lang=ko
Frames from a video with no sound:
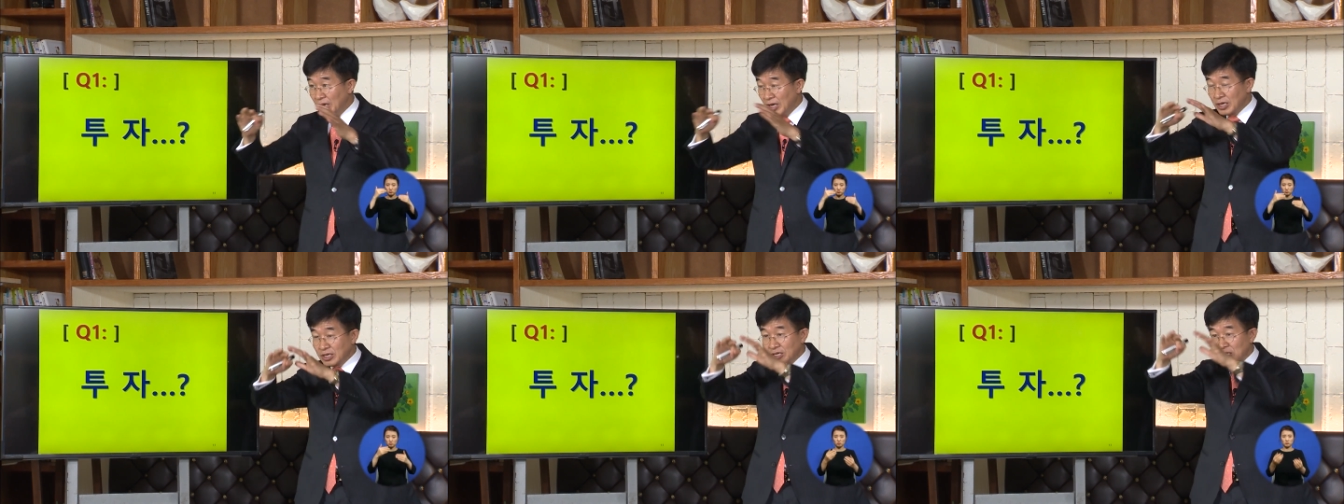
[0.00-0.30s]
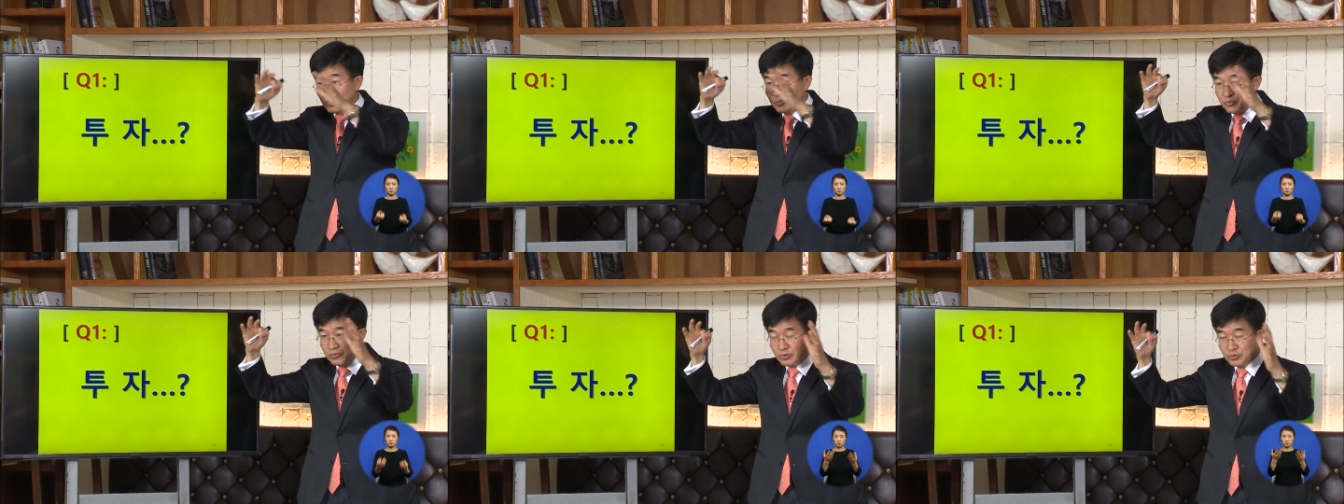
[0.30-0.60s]

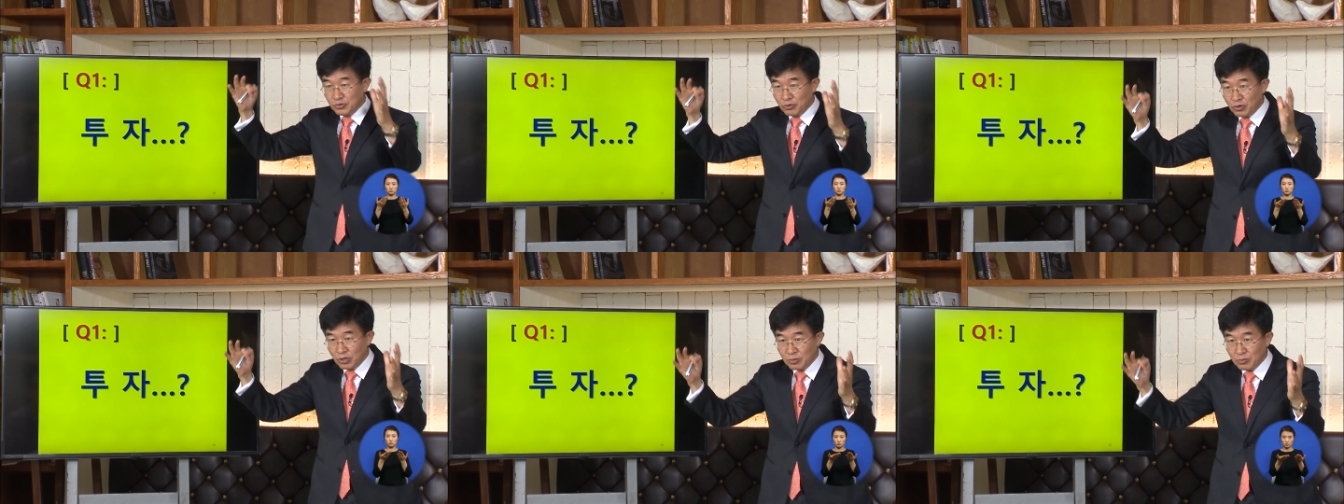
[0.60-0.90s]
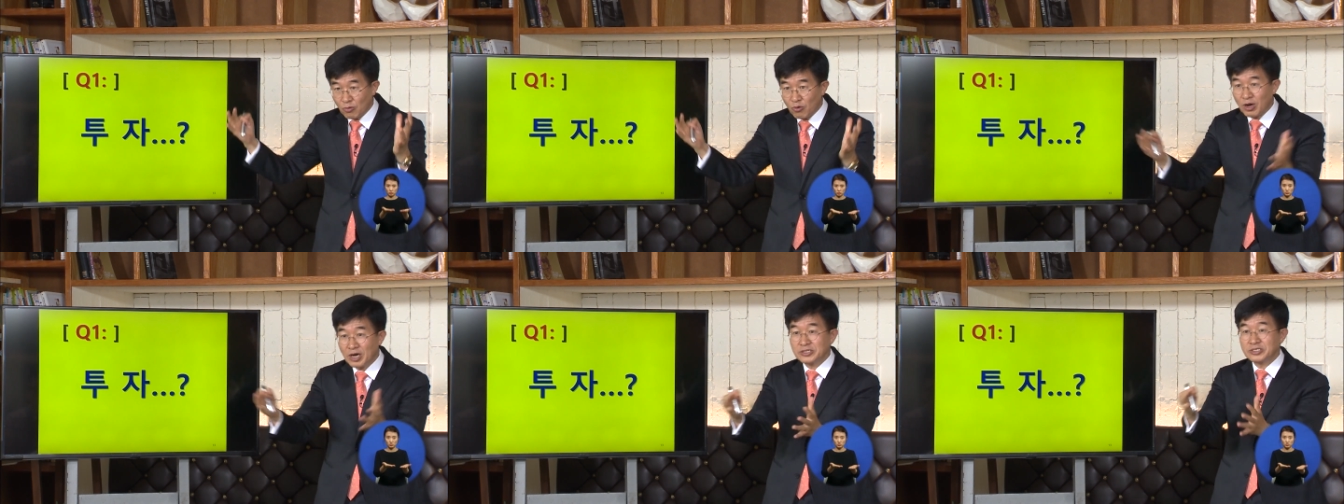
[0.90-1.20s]
그 부조를
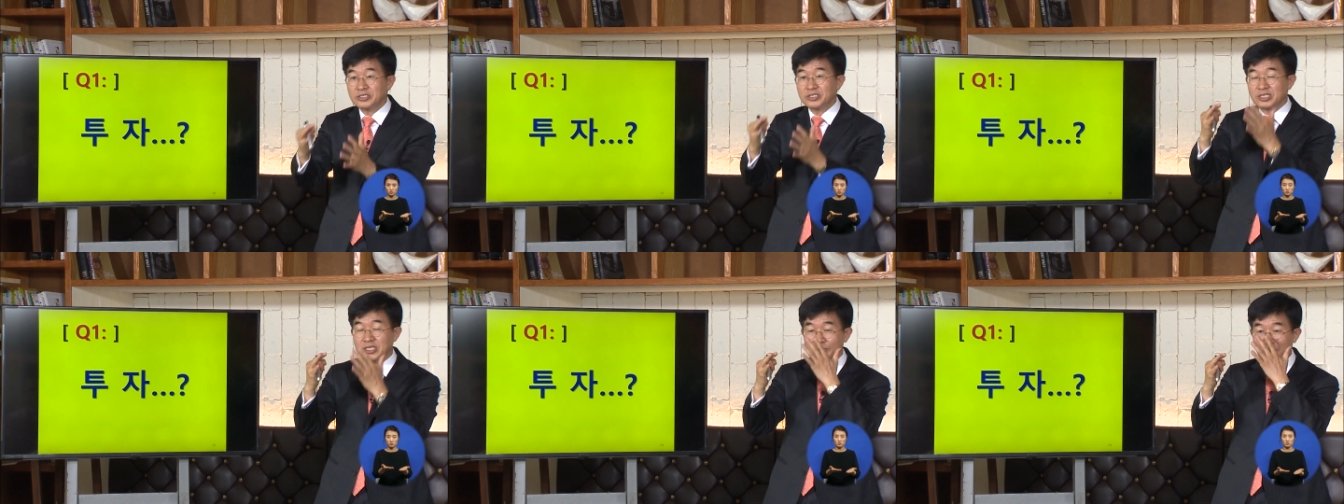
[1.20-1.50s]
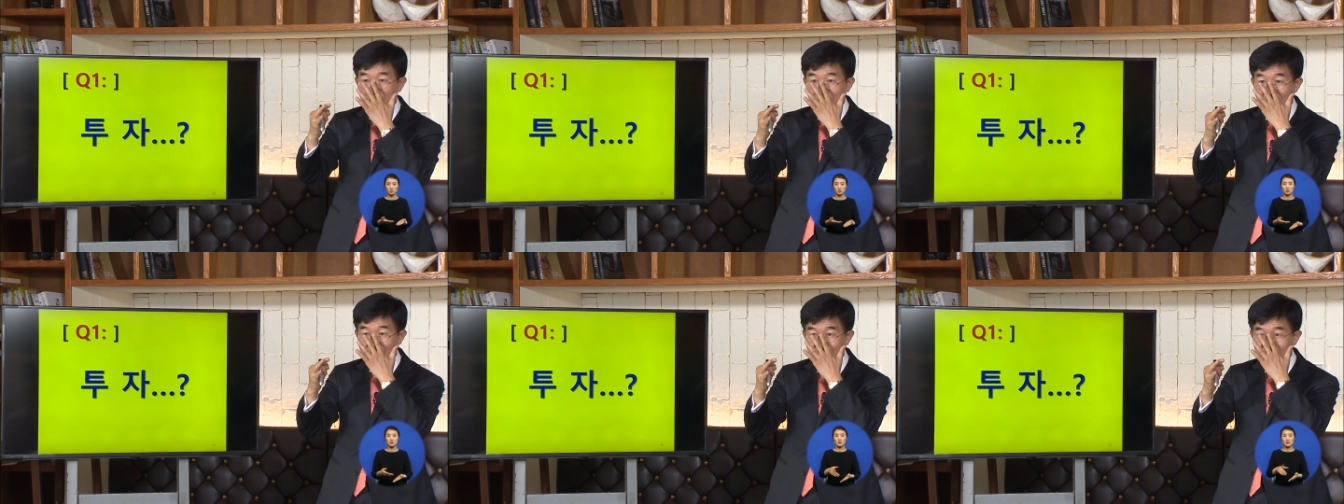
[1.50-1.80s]
모아서
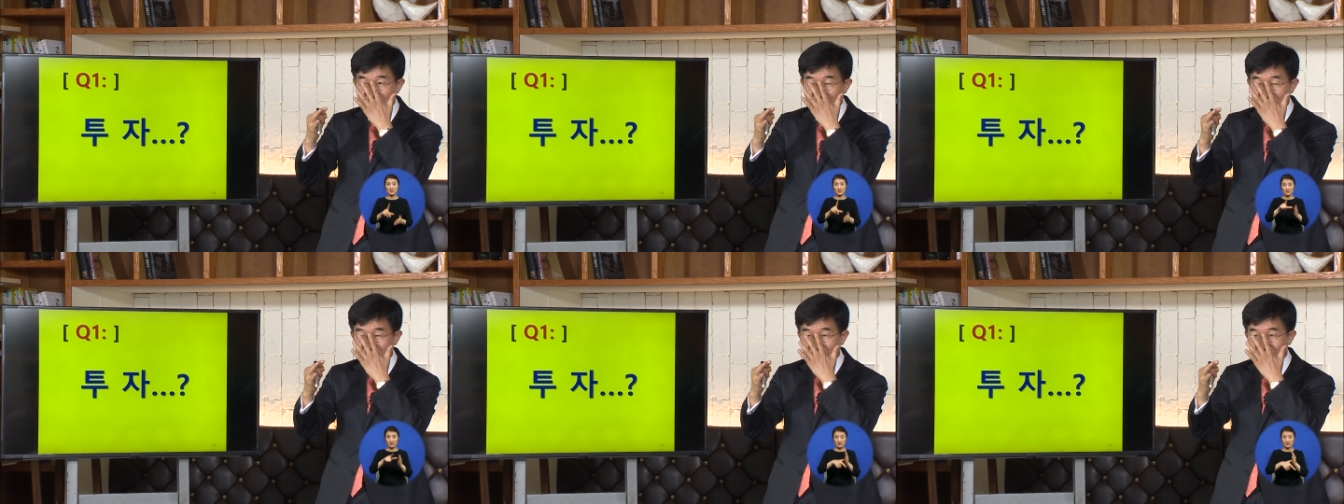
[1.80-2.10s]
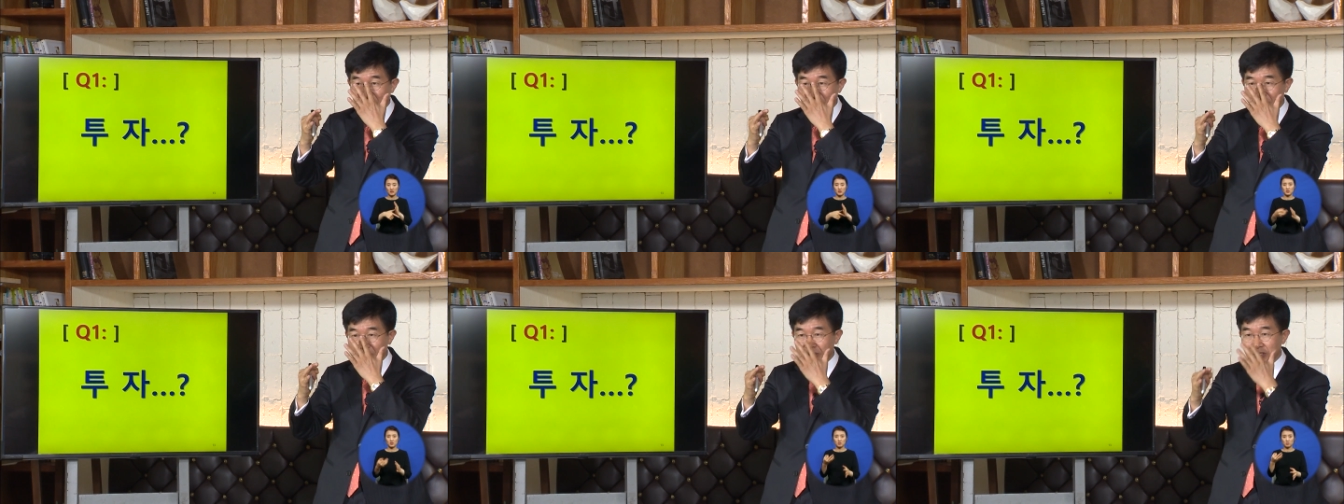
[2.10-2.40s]
13세
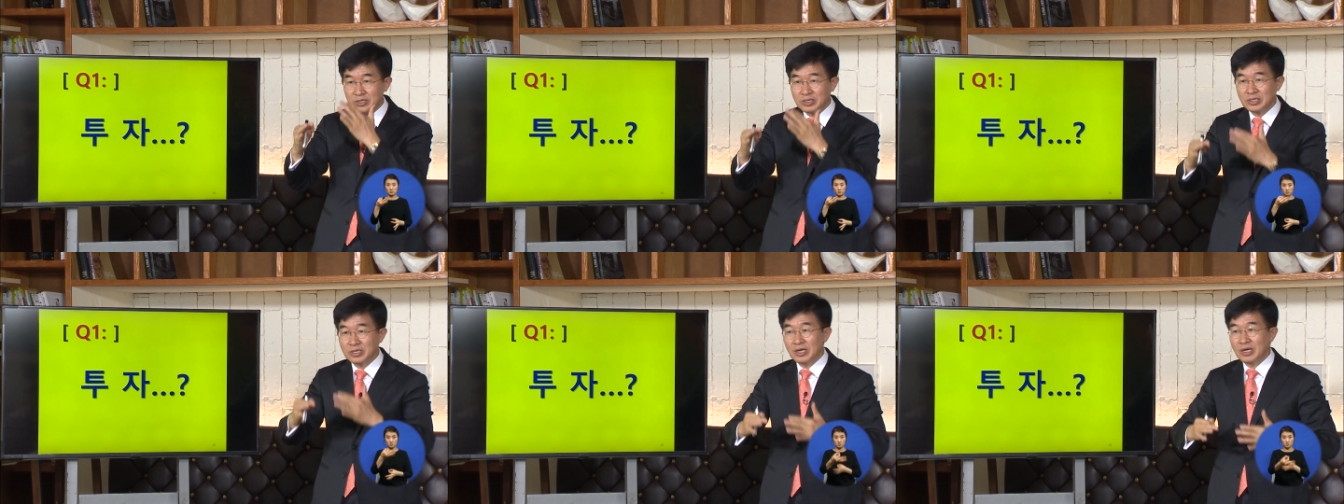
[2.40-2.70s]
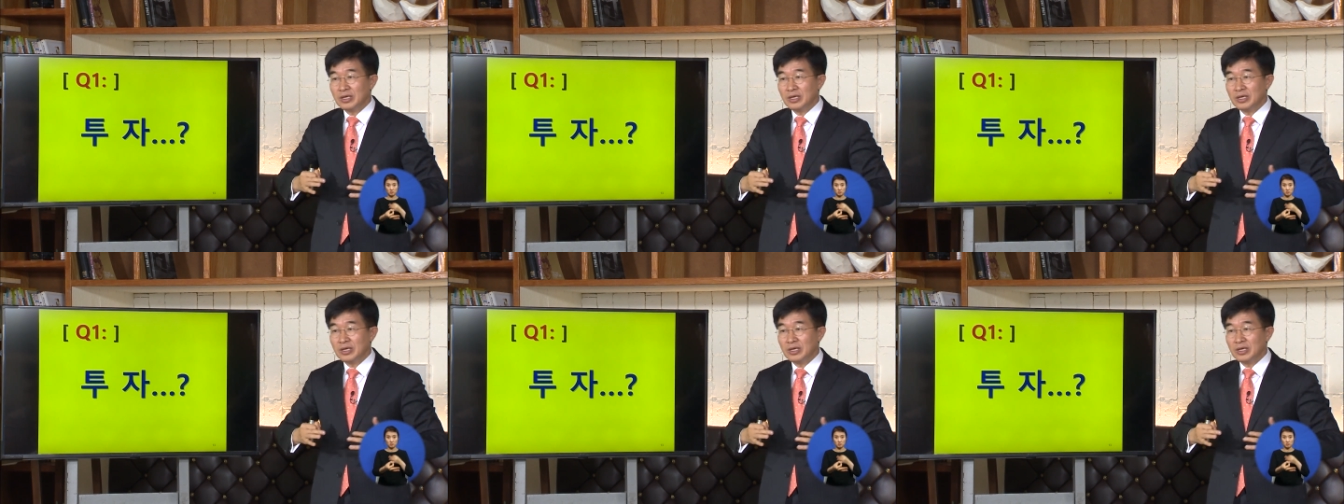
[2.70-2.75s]
때부터